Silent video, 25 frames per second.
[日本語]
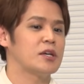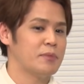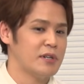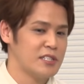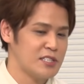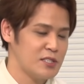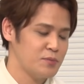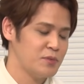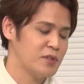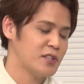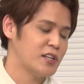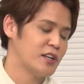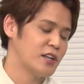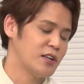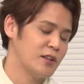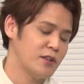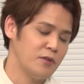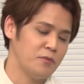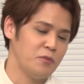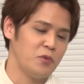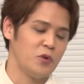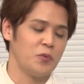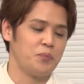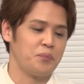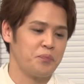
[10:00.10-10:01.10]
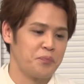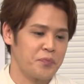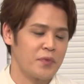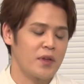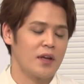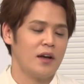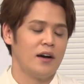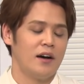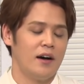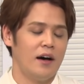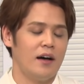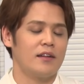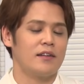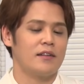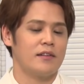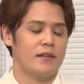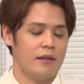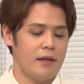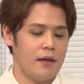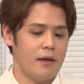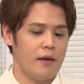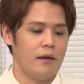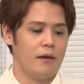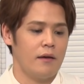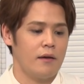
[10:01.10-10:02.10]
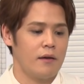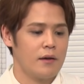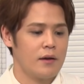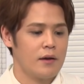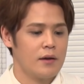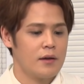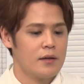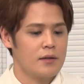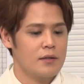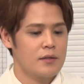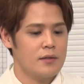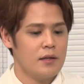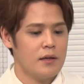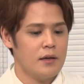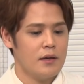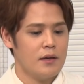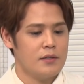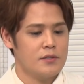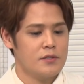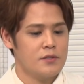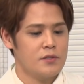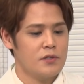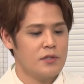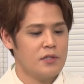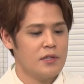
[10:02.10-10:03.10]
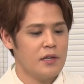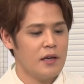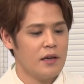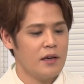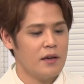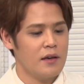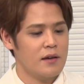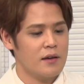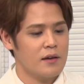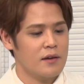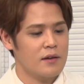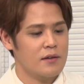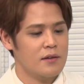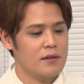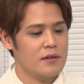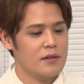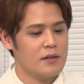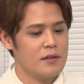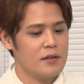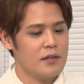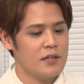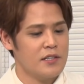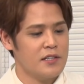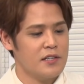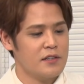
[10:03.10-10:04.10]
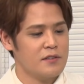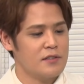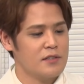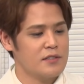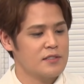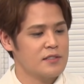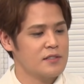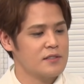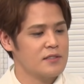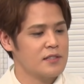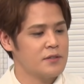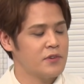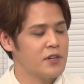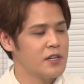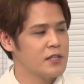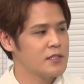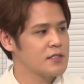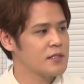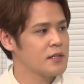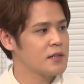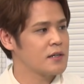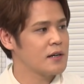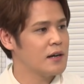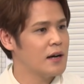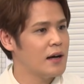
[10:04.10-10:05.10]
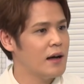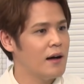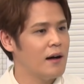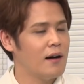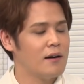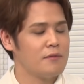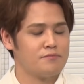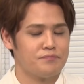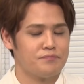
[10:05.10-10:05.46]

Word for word: ますみたいなのもあって、うん、でそれで書いてくださった真矢さんが